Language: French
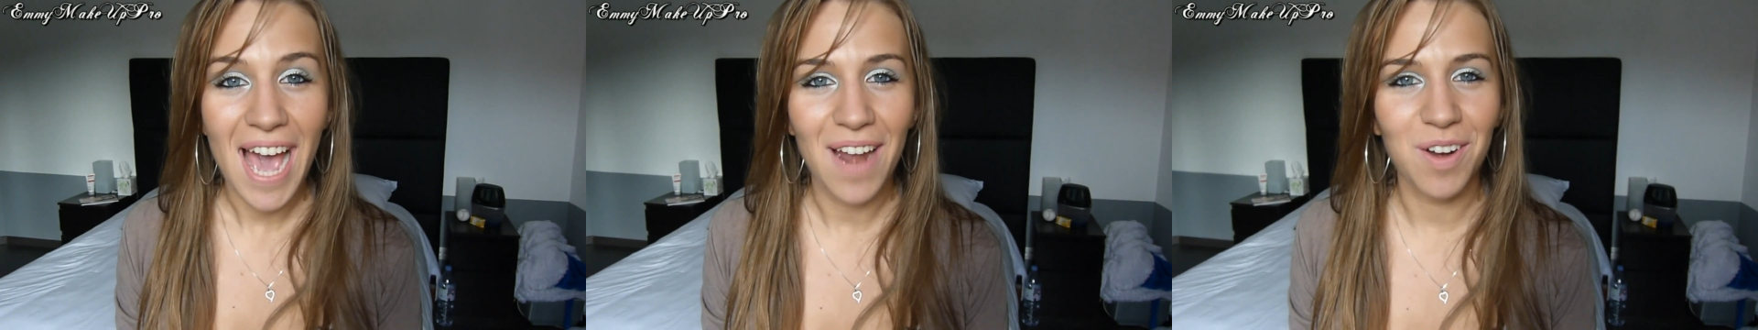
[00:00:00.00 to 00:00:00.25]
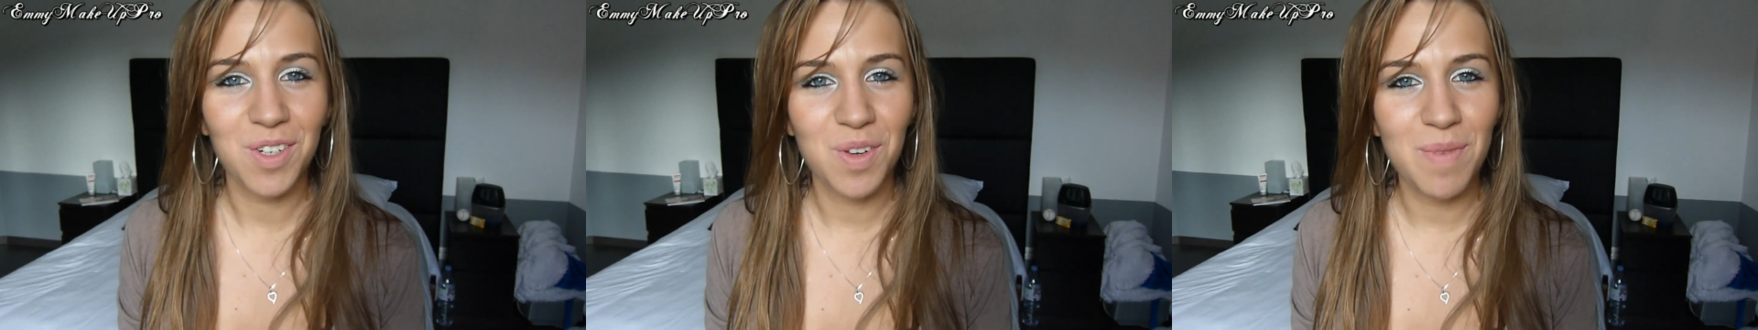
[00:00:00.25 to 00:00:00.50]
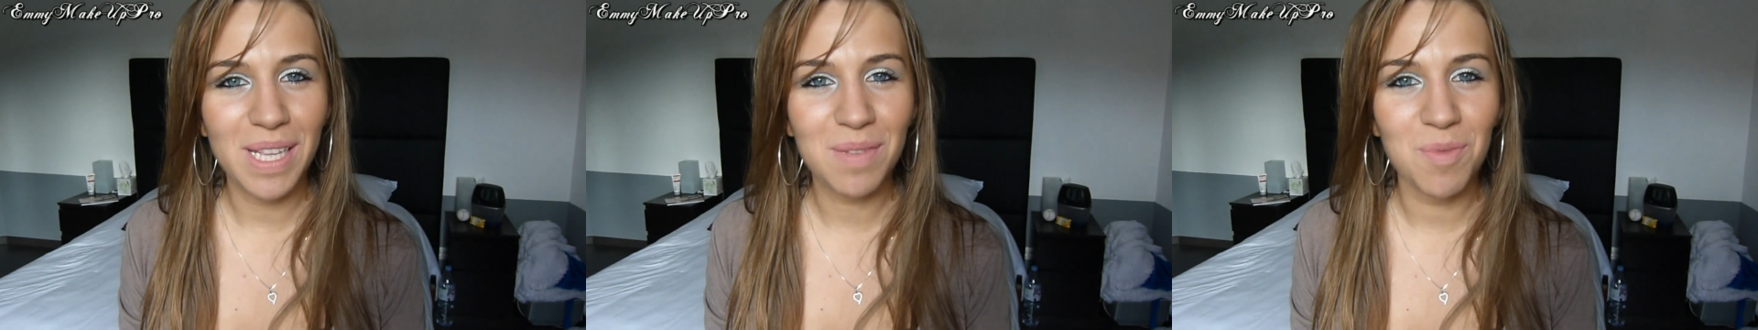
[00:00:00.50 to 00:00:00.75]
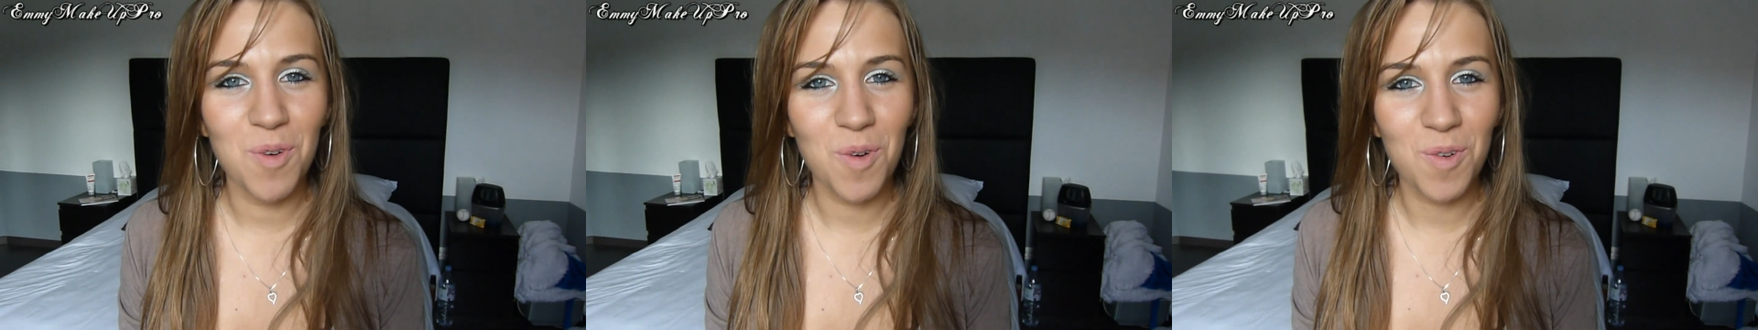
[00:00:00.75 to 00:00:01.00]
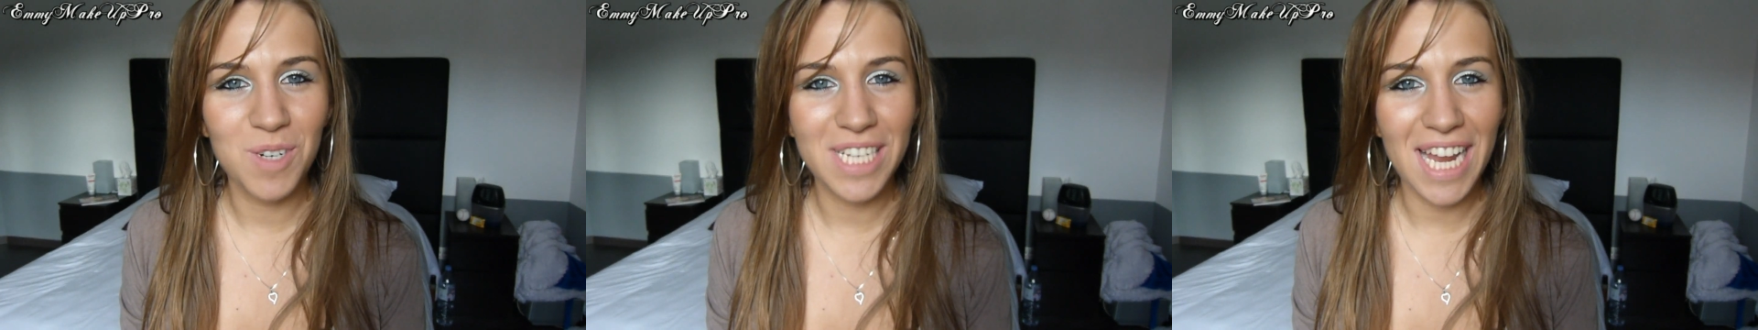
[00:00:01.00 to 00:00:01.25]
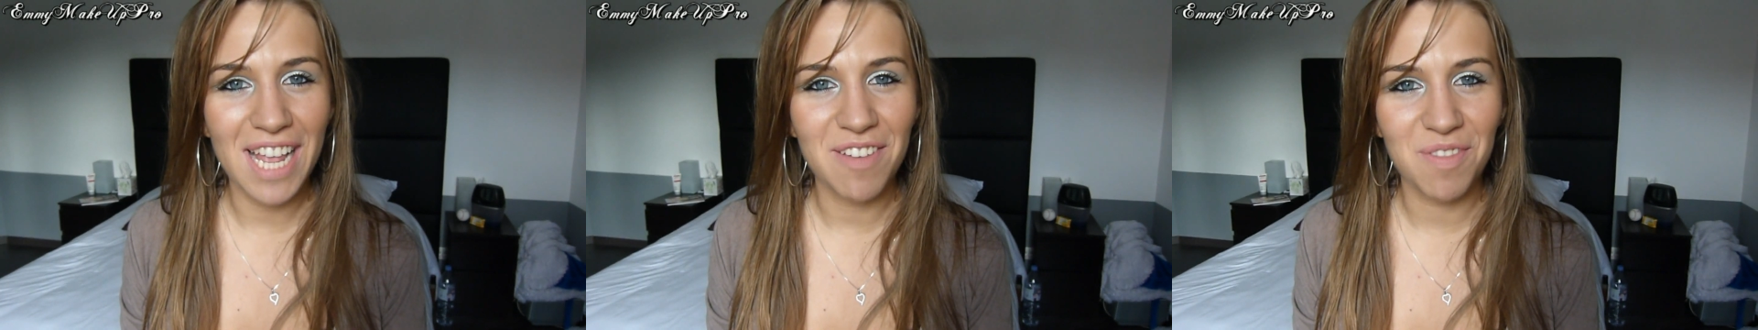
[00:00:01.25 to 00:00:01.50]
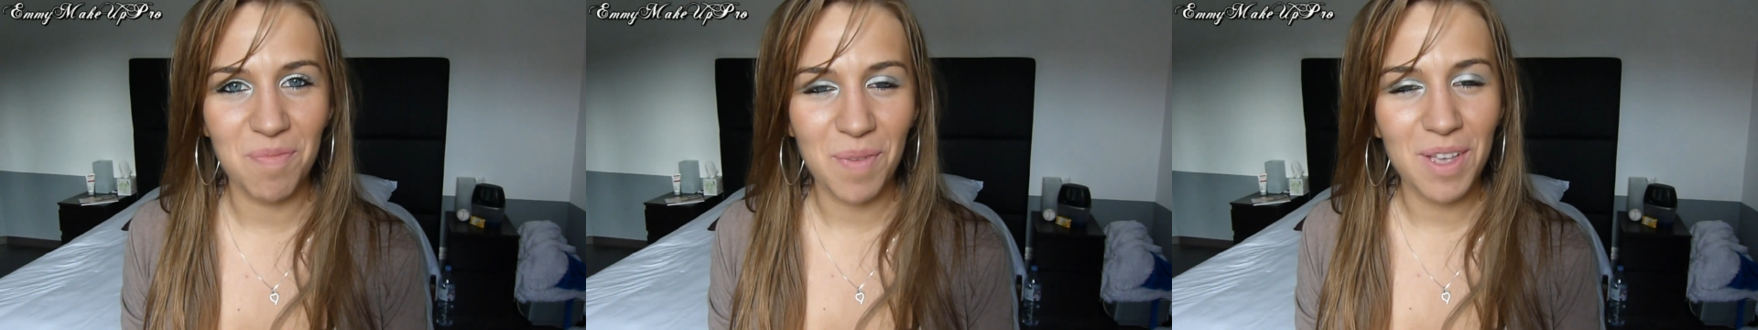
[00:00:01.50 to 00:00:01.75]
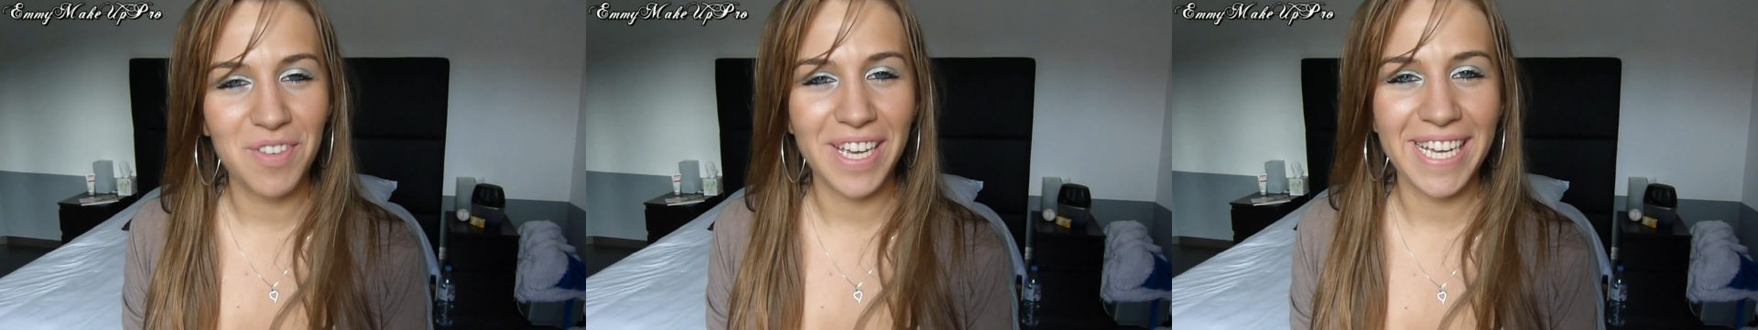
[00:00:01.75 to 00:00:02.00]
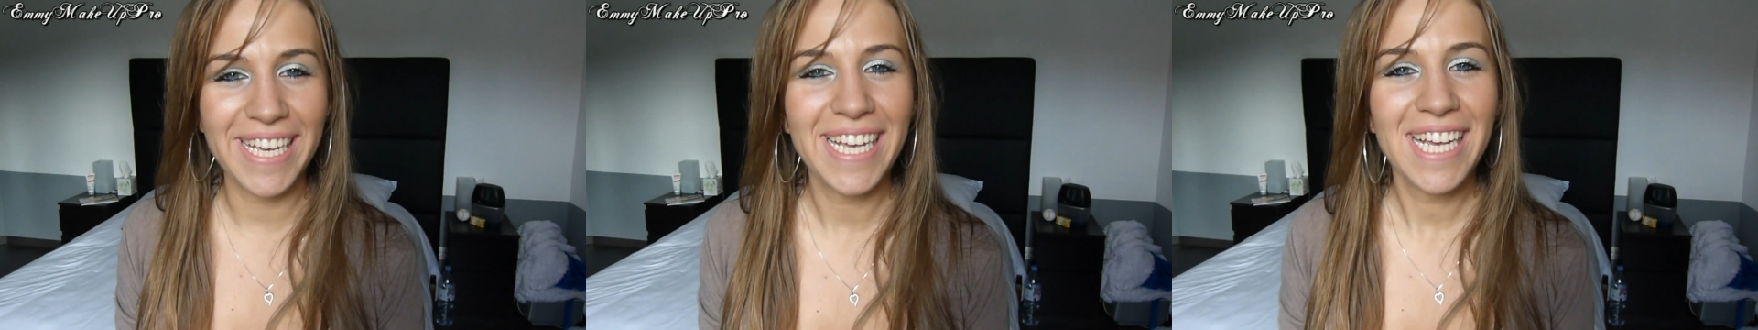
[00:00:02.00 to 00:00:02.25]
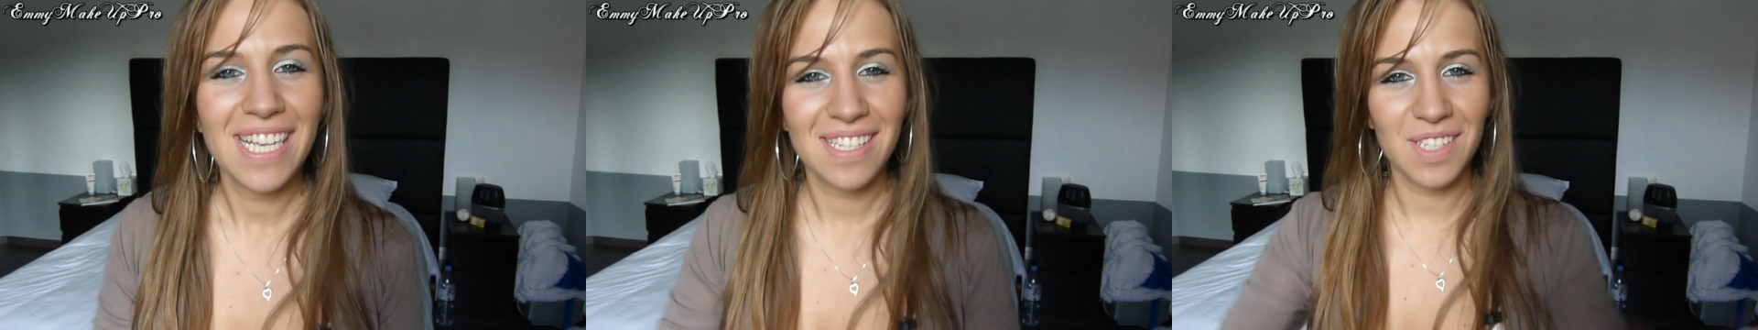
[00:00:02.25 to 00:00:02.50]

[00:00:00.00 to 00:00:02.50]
Alors je vais mettre mon rouge à lèvres préféré, c'est